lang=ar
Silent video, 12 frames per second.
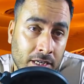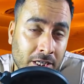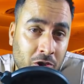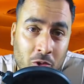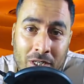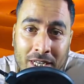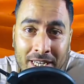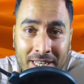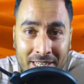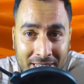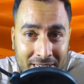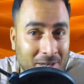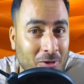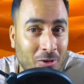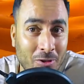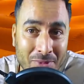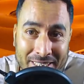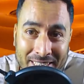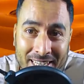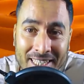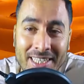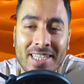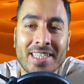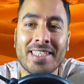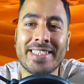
الحسوني اللي كنا كنقولوا مزيان